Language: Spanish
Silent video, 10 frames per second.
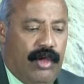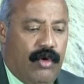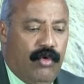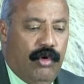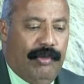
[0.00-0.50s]

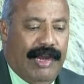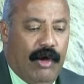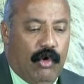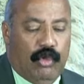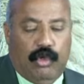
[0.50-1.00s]
el uno para
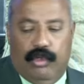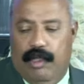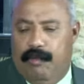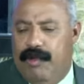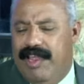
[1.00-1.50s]
el otro,
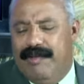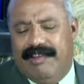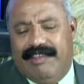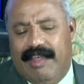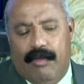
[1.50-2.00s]
después de
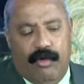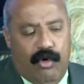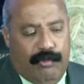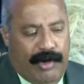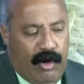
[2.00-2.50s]
haberse dado el
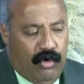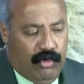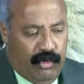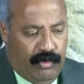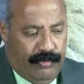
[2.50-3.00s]
uno para el otro. es
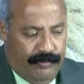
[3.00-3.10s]
la etapa